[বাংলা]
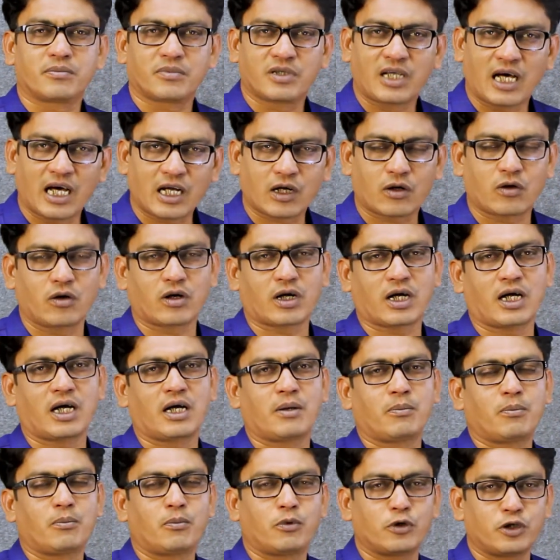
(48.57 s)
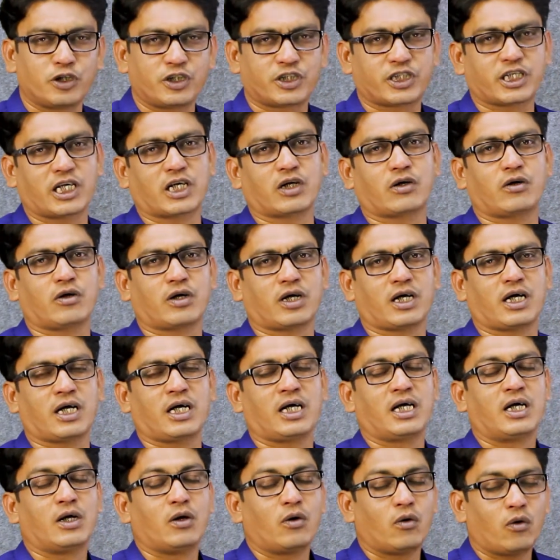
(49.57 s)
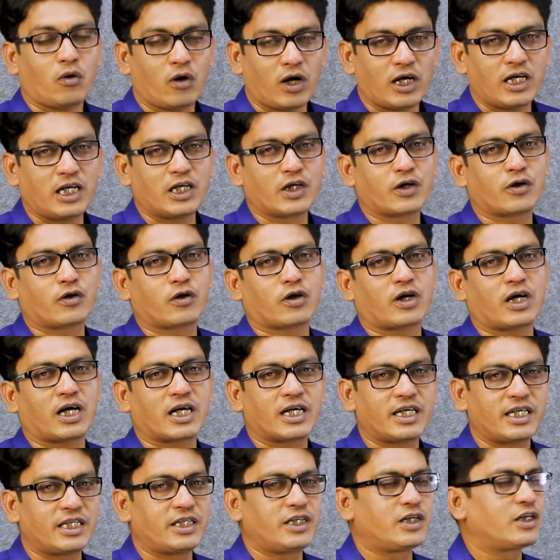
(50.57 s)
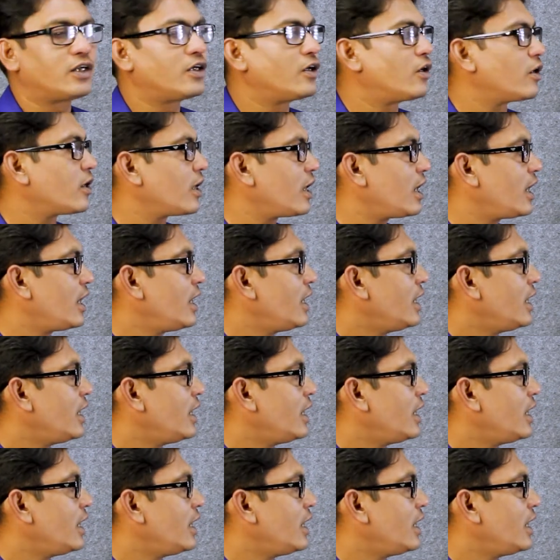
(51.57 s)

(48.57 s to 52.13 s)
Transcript: ধার করা পরিষ্কার করা অয়েলিং করা গ্রিজিং করা